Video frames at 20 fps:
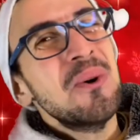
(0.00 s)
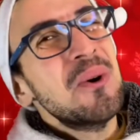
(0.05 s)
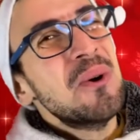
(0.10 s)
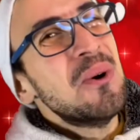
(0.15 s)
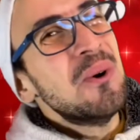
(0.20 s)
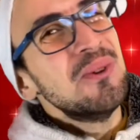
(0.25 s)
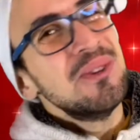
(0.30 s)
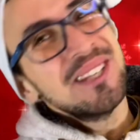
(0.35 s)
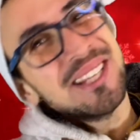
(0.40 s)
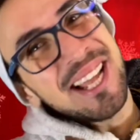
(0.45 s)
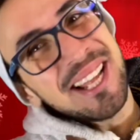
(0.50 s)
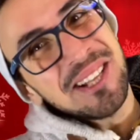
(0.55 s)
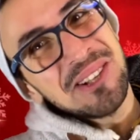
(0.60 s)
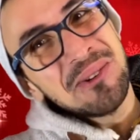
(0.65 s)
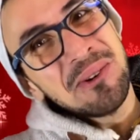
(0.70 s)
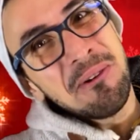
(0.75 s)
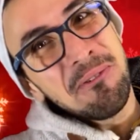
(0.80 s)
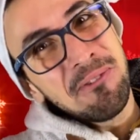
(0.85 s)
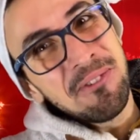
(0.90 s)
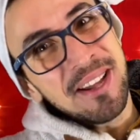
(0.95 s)
con tanto
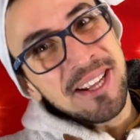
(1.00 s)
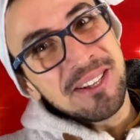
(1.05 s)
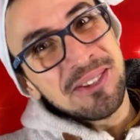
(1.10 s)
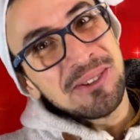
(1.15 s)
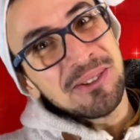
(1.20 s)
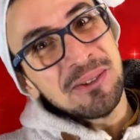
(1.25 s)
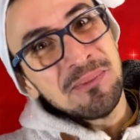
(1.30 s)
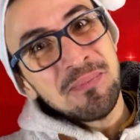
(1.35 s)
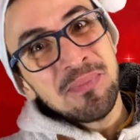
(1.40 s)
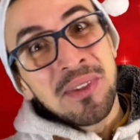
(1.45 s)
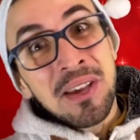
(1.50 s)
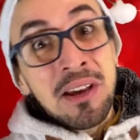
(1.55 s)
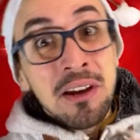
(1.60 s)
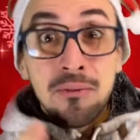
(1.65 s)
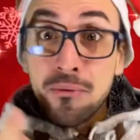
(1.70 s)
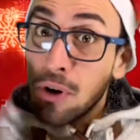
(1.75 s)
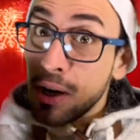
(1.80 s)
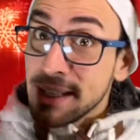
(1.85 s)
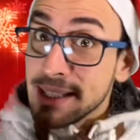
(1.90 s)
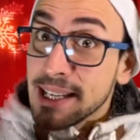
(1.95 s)
affetto.
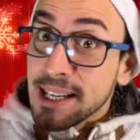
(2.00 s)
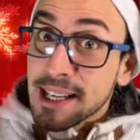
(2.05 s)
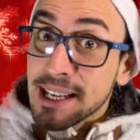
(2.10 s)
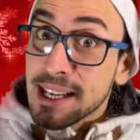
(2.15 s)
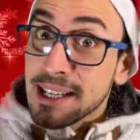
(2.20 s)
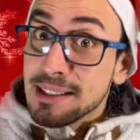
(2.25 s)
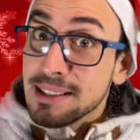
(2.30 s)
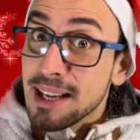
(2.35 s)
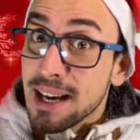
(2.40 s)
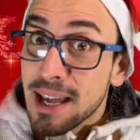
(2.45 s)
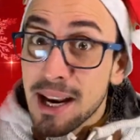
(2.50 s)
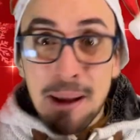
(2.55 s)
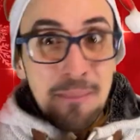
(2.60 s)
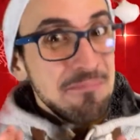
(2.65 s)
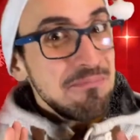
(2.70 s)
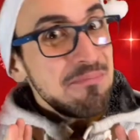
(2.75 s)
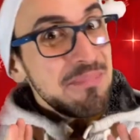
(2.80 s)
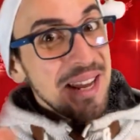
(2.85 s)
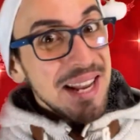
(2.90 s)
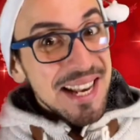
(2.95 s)
Volete ringraziare?
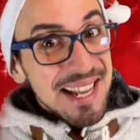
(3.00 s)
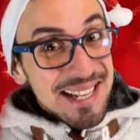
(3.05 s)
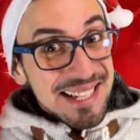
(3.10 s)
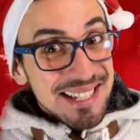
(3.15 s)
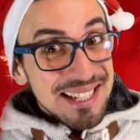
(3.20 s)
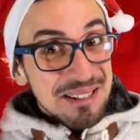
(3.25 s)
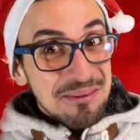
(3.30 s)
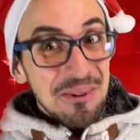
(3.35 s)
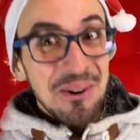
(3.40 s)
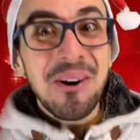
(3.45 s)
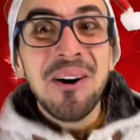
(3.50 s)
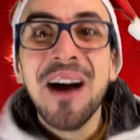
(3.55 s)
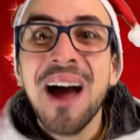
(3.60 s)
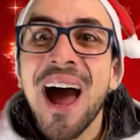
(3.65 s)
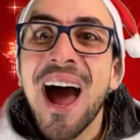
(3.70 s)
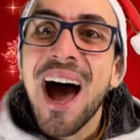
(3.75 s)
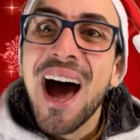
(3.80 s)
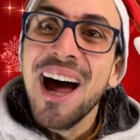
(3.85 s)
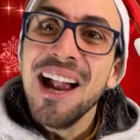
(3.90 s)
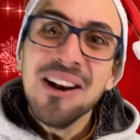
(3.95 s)
Benissimo!
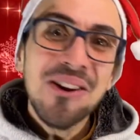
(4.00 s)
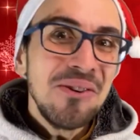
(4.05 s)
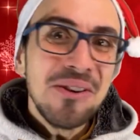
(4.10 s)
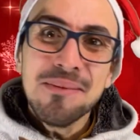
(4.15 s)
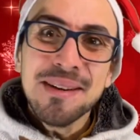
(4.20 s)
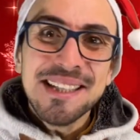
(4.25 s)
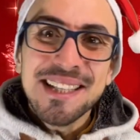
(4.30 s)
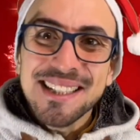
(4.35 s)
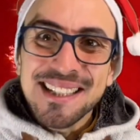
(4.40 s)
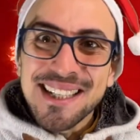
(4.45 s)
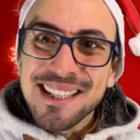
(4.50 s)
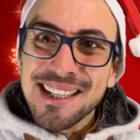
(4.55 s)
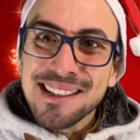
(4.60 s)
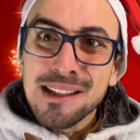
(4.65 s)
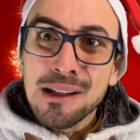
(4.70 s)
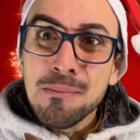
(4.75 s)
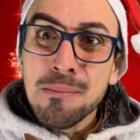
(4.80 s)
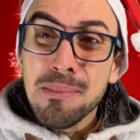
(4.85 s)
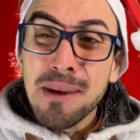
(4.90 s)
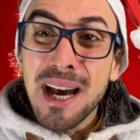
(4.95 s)
Allora mettete tanti
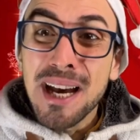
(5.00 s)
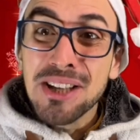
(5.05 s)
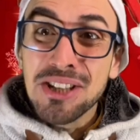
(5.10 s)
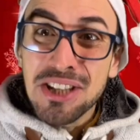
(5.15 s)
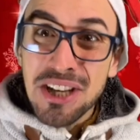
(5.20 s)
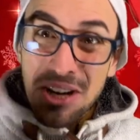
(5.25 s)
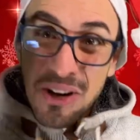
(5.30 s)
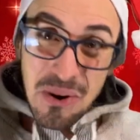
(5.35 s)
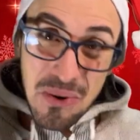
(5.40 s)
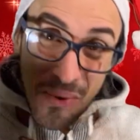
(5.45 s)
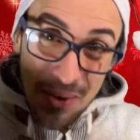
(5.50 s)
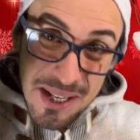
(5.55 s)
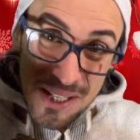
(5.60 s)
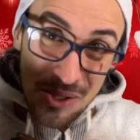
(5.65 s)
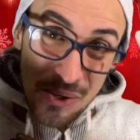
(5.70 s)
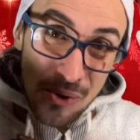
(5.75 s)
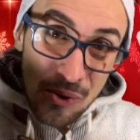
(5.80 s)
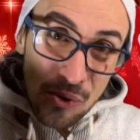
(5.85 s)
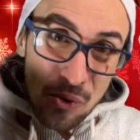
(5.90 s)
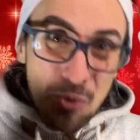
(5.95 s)
mi piace qui su
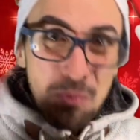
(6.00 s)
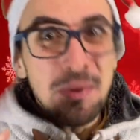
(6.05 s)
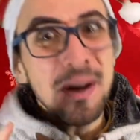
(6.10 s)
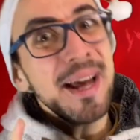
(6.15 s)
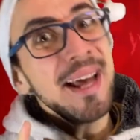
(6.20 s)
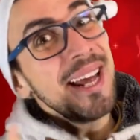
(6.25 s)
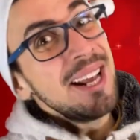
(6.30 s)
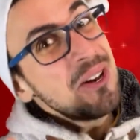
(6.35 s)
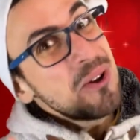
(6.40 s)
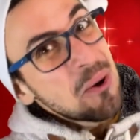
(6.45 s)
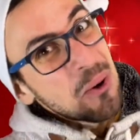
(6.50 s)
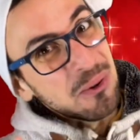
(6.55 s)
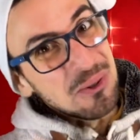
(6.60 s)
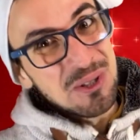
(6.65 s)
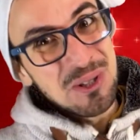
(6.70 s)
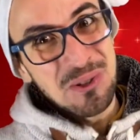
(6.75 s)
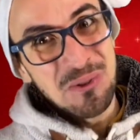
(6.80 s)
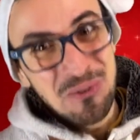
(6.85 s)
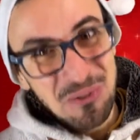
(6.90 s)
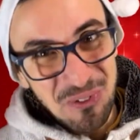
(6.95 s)
YouTube e non
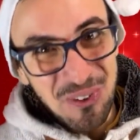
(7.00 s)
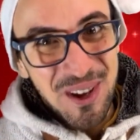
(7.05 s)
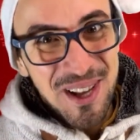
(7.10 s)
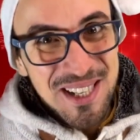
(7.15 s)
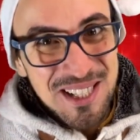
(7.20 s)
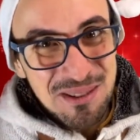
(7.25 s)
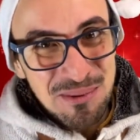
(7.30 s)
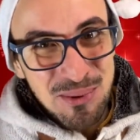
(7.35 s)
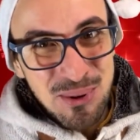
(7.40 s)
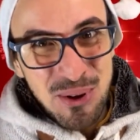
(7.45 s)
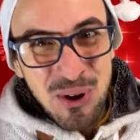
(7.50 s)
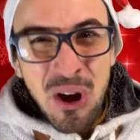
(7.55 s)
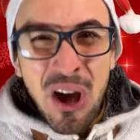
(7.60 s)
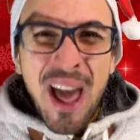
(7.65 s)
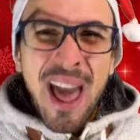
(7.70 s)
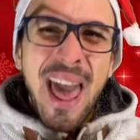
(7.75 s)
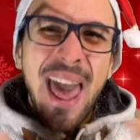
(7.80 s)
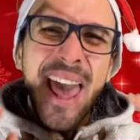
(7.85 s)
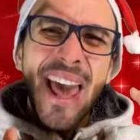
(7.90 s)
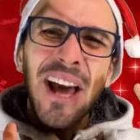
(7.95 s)
su Facebook
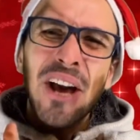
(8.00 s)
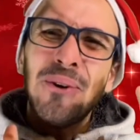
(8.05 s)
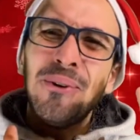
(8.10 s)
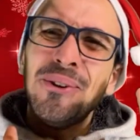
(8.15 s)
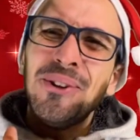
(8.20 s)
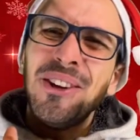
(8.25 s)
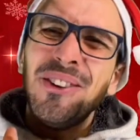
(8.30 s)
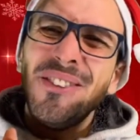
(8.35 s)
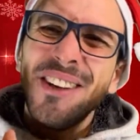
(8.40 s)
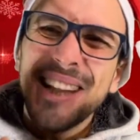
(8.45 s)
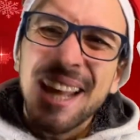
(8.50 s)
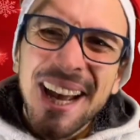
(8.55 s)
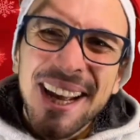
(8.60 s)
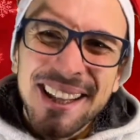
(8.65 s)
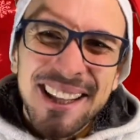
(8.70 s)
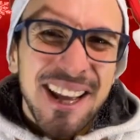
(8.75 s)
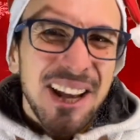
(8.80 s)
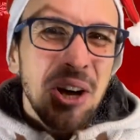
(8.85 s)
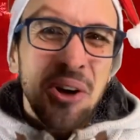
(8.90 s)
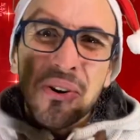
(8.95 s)
e condividete,
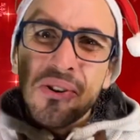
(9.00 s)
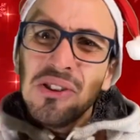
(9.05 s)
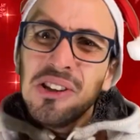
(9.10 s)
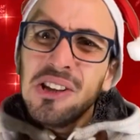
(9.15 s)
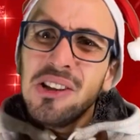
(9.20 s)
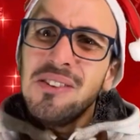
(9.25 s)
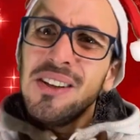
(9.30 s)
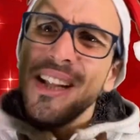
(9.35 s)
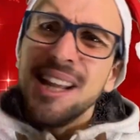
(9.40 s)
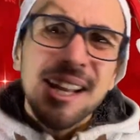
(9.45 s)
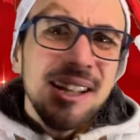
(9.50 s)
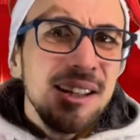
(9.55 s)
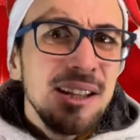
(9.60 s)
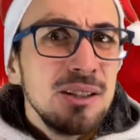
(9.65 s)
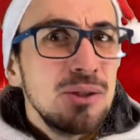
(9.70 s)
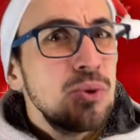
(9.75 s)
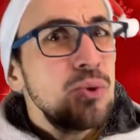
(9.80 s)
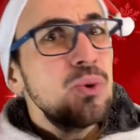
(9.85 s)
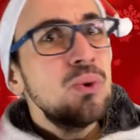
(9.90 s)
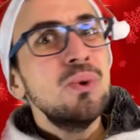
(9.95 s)
condividete
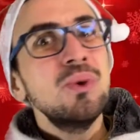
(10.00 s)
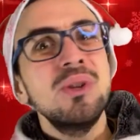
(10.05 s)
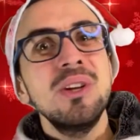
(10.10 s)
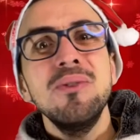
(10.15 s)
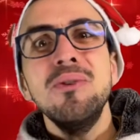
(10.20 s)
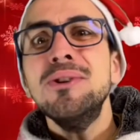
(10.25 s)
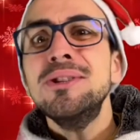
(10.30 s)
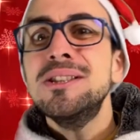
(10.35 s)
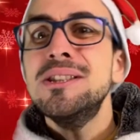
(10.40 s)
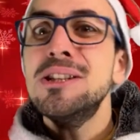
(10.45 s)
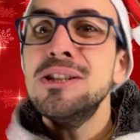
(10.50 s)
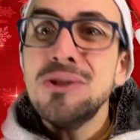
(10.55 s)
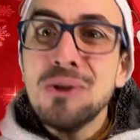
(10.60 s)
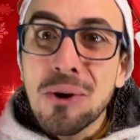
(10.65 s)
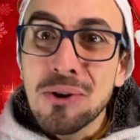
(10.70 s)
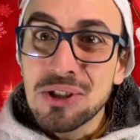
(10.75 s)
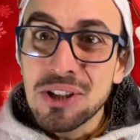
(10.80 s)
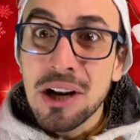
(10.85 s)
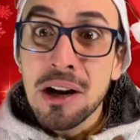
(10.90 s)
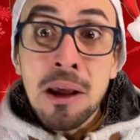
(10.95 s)
su tutti i vostri
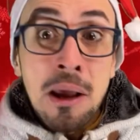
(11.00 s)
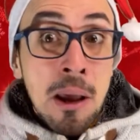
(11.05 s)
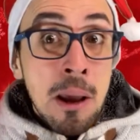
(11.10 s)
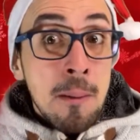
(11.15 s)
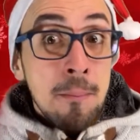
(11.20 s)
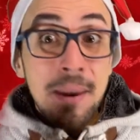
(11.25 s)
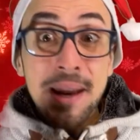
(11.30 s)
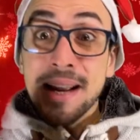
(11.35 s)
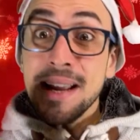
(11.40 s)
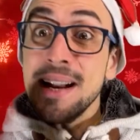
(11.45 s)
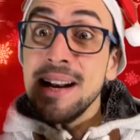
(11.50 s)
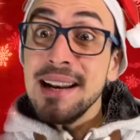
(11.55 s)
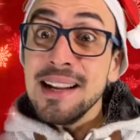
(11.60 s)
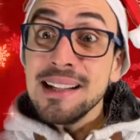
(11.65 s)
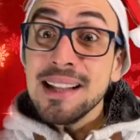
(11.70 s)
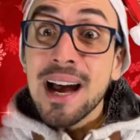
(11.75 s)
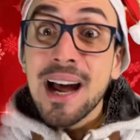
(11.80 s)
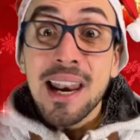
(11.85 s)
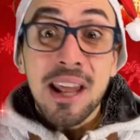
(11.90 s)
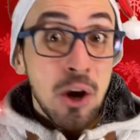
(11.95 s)
social perché il
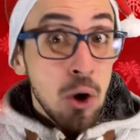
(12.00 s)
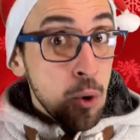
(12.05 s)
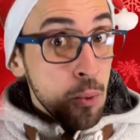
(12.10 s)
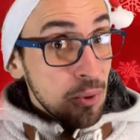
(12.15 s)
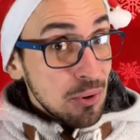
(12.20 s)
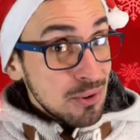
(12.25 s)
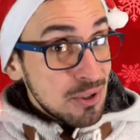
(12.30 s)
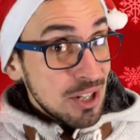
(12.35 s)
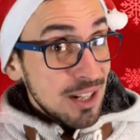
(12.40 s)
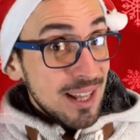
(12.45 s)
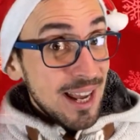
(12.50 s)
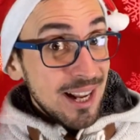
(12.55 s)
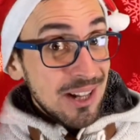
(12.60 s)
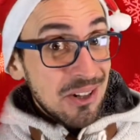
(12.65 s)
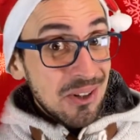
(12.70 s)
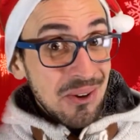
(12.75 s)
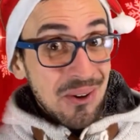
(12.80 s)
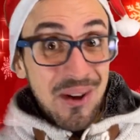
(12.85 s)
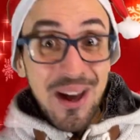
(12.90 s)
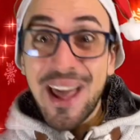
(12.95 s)
Natale, come ho già
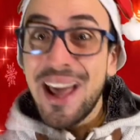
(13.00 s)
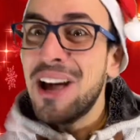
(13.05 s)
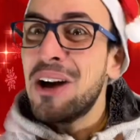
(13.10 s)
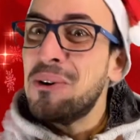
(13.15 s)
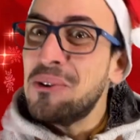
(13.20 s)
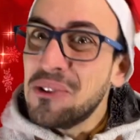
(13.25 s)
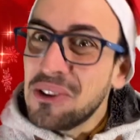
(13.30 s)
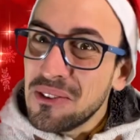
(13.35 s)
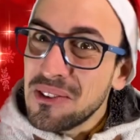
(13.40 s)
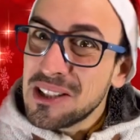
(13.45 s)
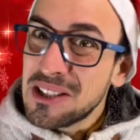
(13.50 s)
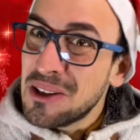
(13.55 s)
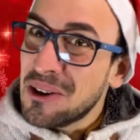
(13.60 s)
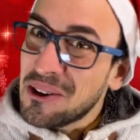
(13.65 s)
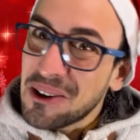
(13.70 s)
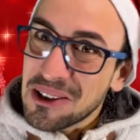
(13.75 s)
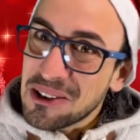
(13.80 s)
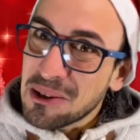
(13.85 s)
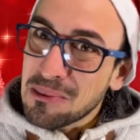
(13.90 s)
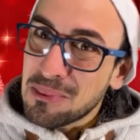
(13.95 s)
detto, è condivisione
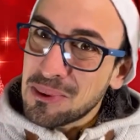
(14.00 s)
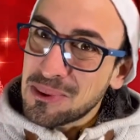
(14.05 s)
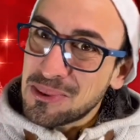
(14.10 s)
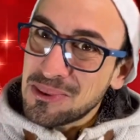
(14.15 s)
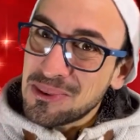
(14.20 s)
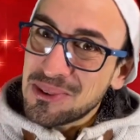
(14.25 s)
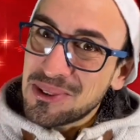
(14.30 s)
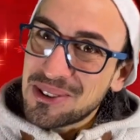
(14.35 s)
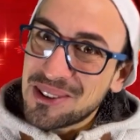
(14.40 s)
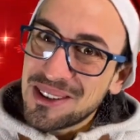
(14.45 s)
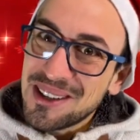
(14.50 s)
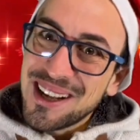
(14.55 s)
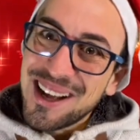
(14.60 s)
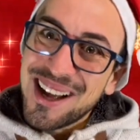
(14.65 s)
dopo tutto.